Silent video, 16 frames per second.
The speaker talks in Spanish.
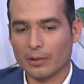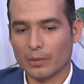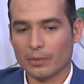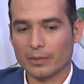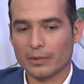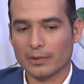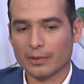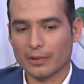
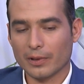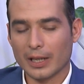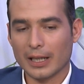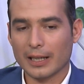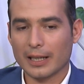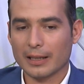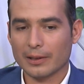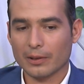con, con,
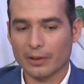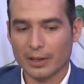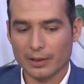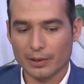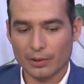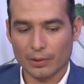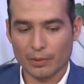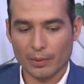Alejandro
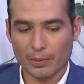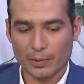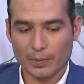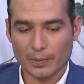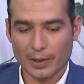Cacho tuvimos,